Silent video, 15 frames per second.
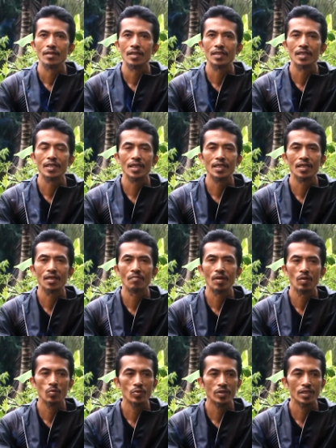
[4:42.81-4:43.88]
Ketika kita
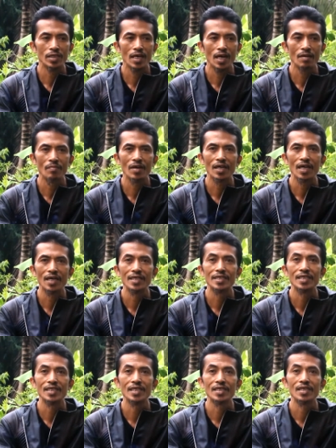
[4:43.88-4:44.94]
bangun siang, maka
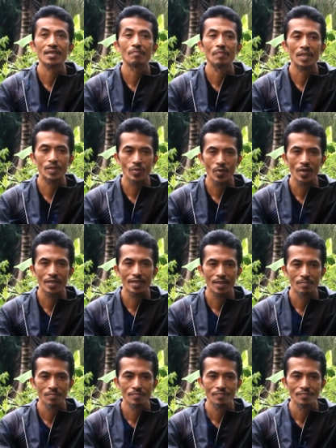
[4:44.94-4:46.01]
rezeki kita dipatok ayam.